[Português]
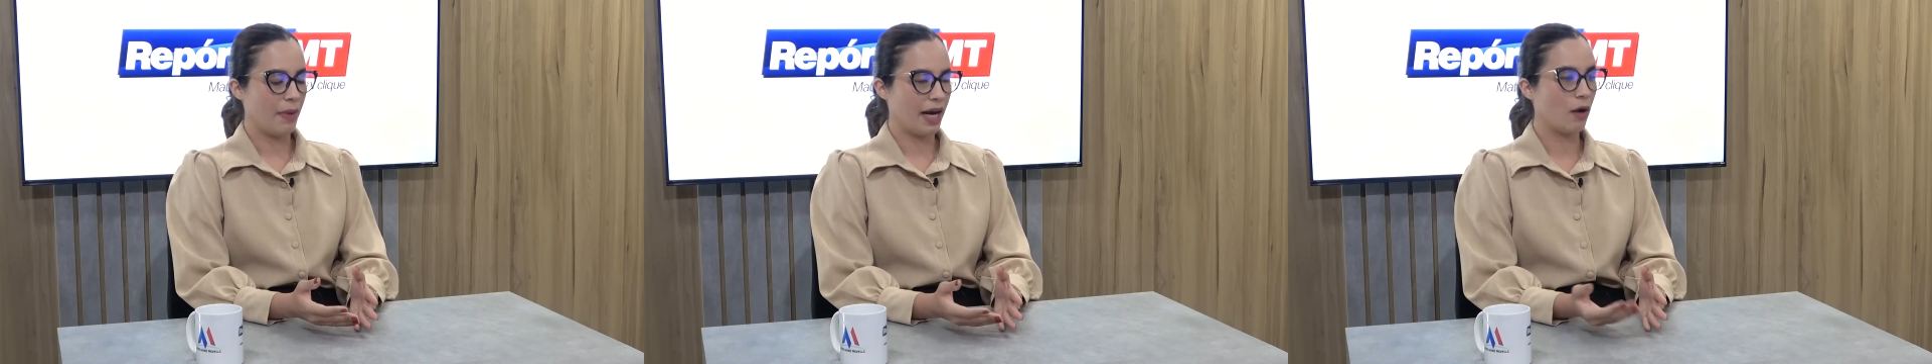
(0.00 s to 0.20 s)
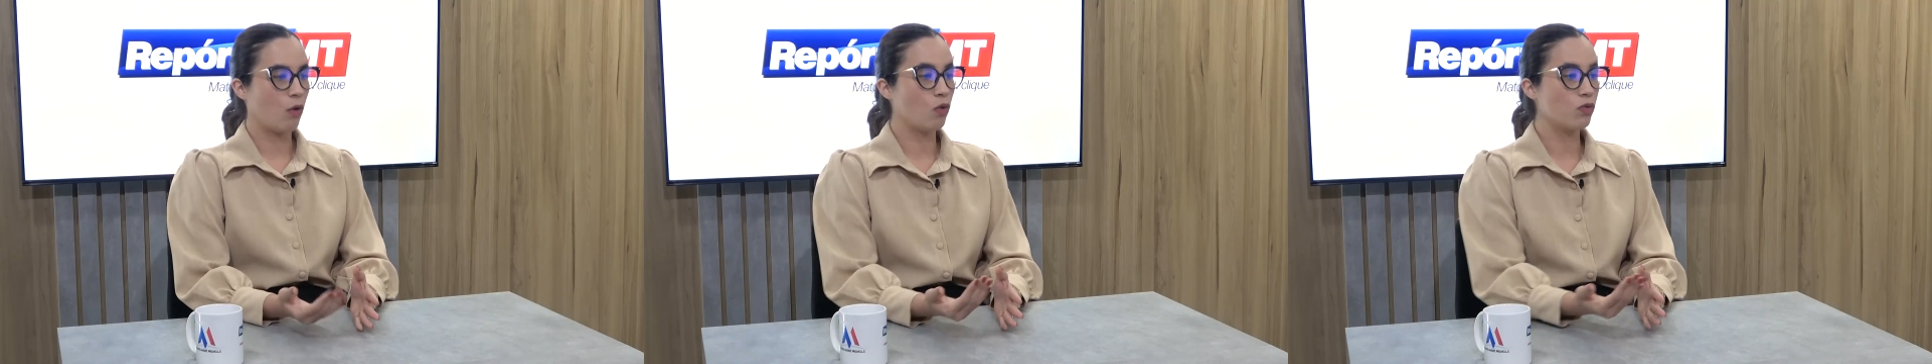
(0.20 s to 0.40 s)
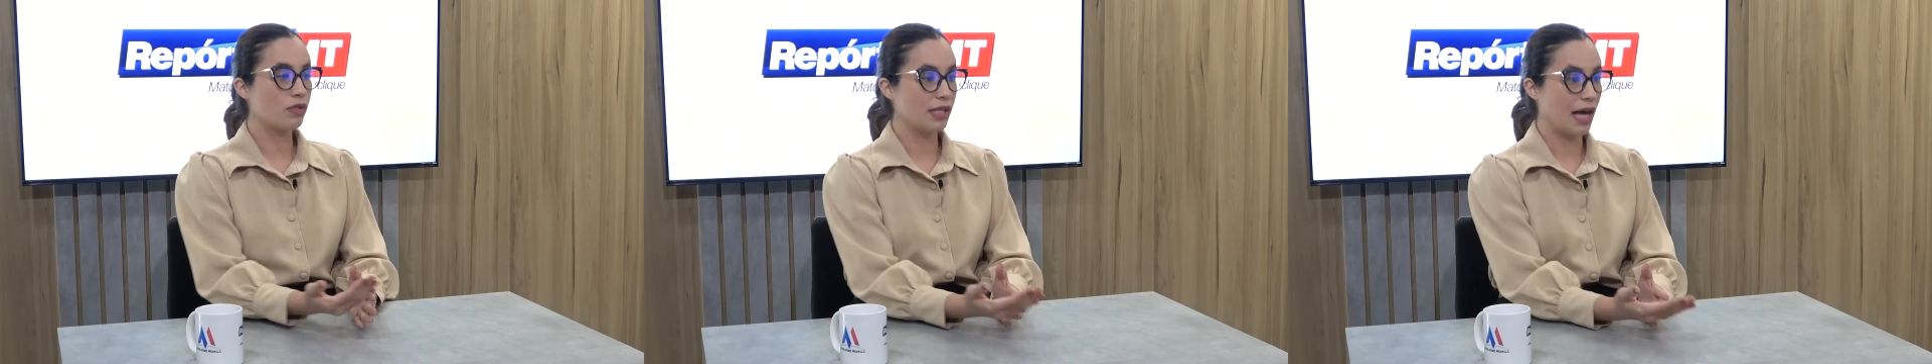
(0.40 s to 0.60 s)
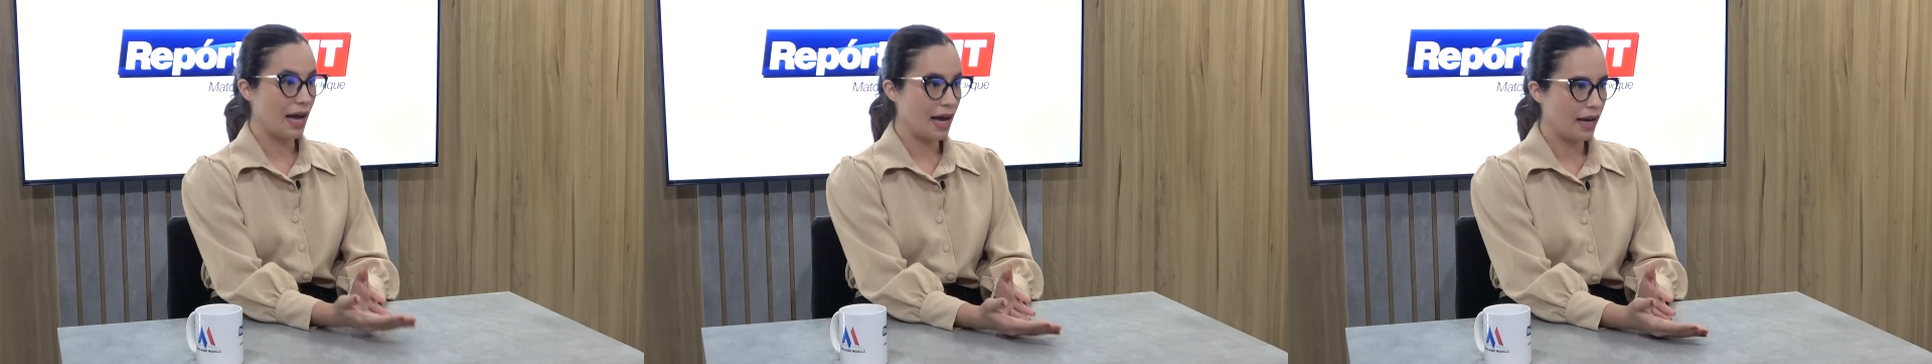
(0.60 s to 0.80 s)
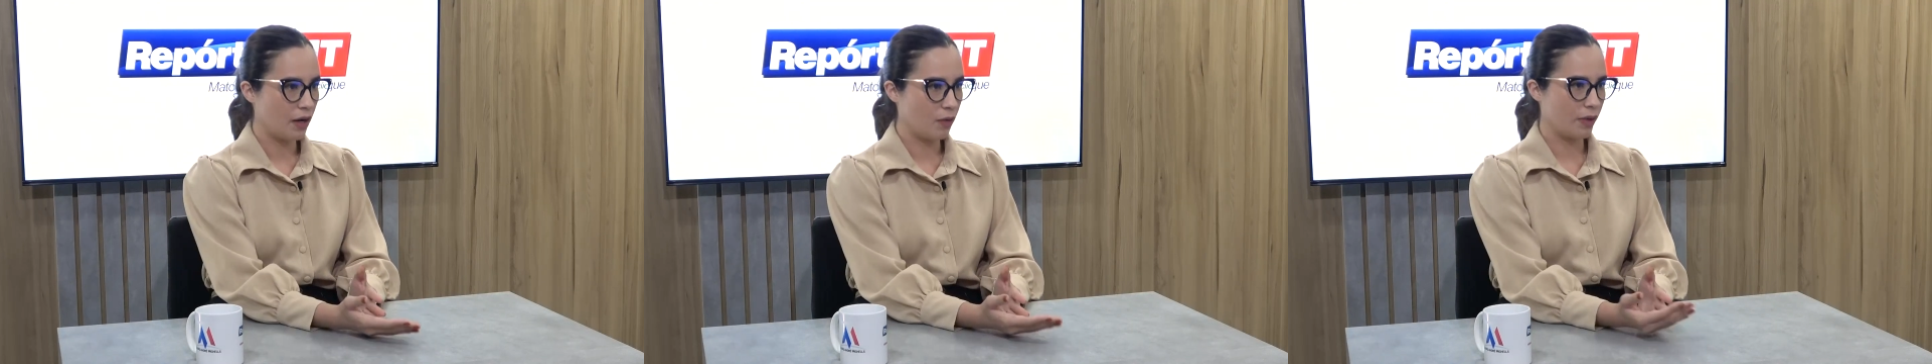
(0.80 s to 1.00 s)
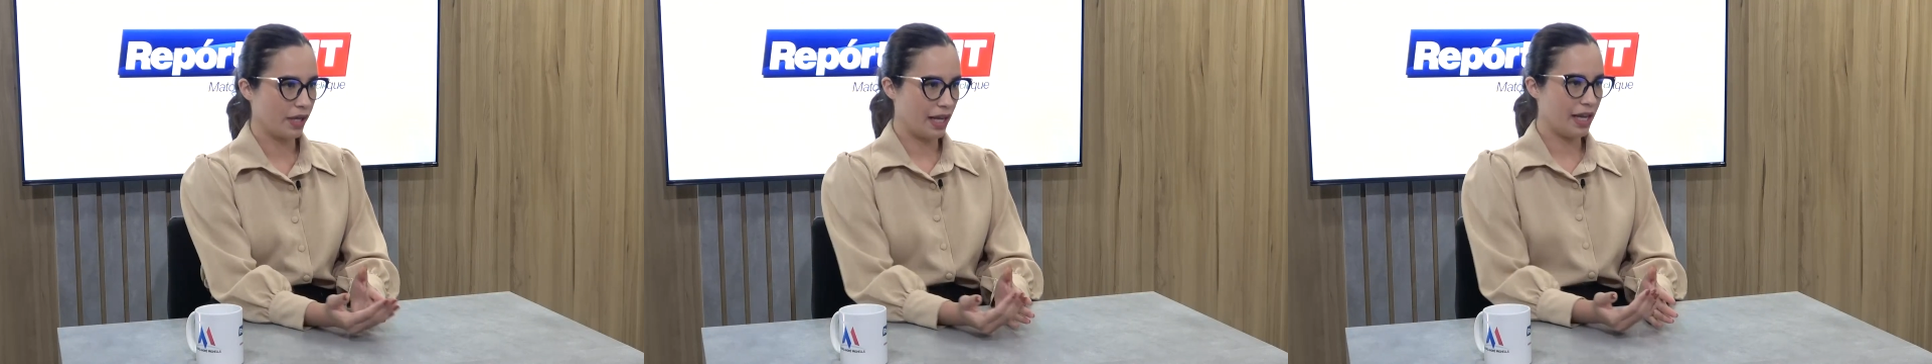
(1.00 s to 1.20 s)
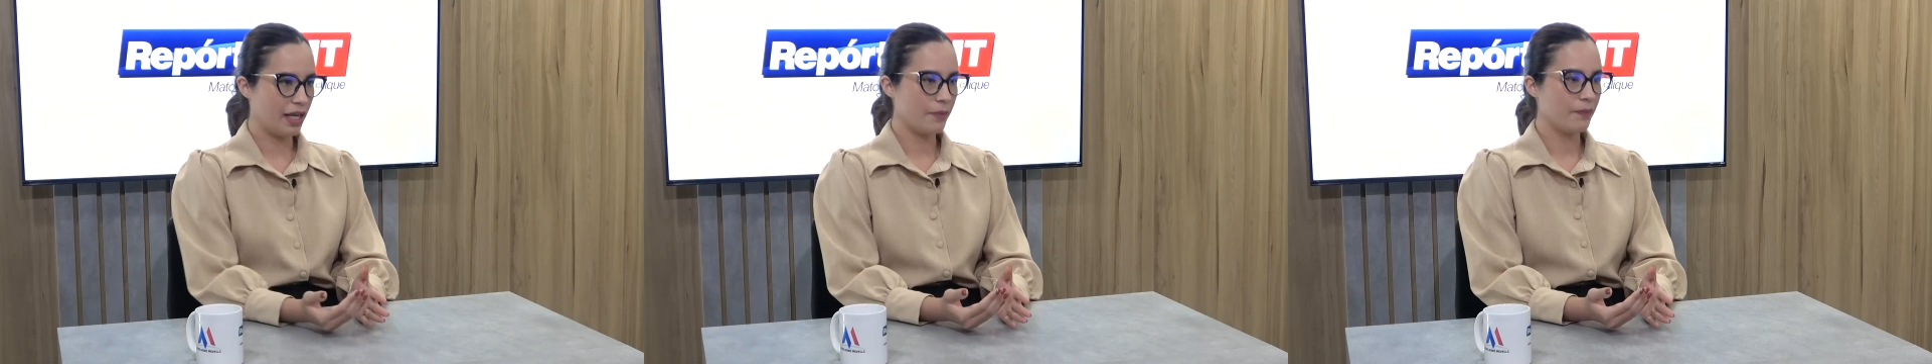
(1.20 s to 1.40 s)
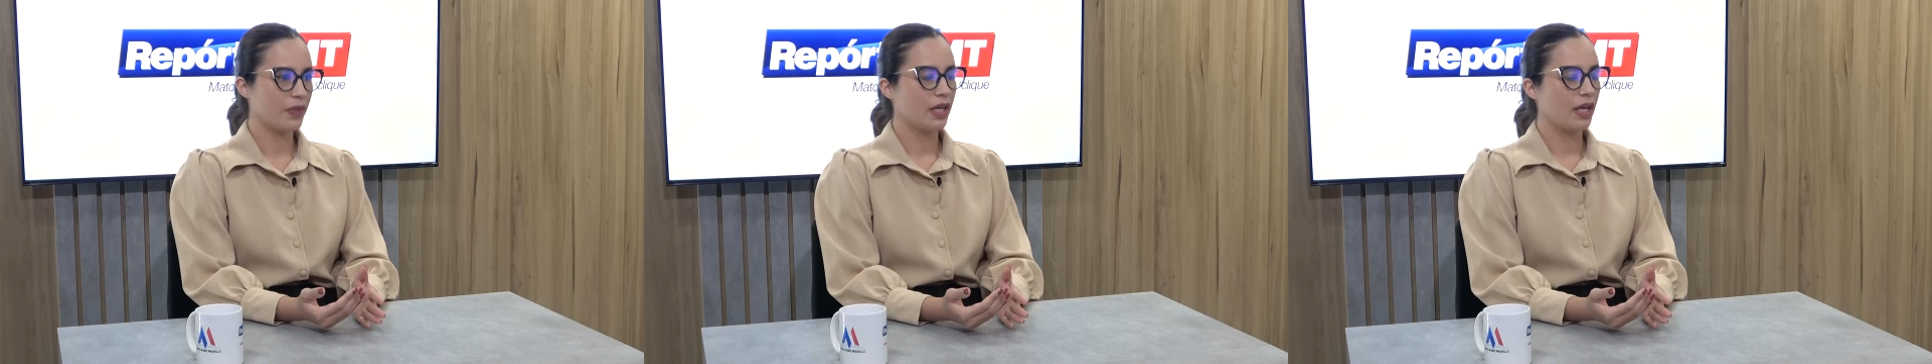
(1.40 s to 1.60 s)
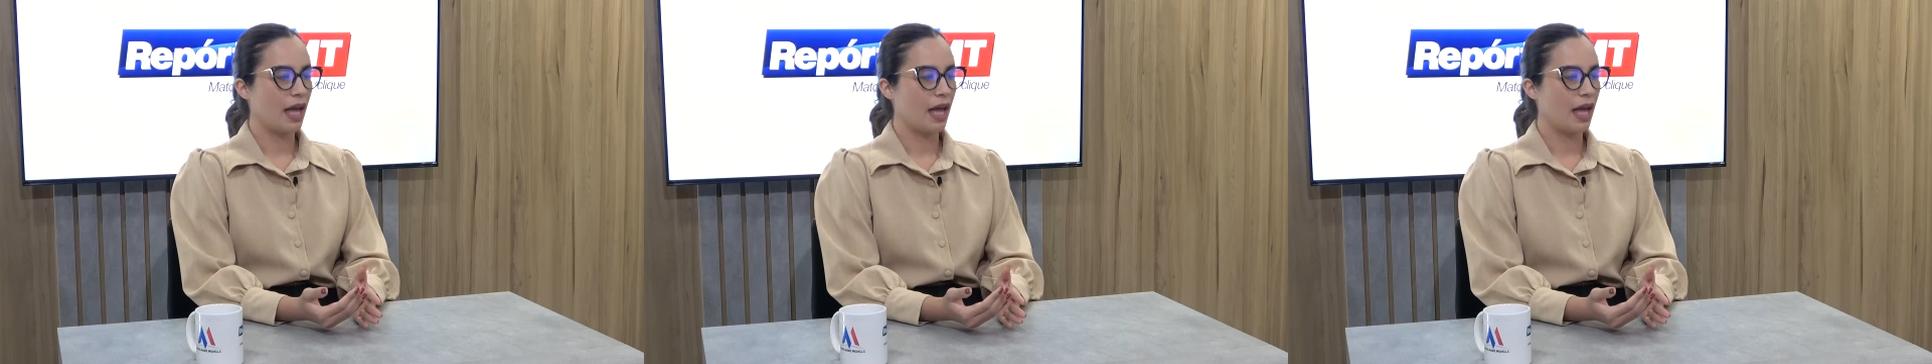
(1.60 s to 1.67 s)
para acusar alguém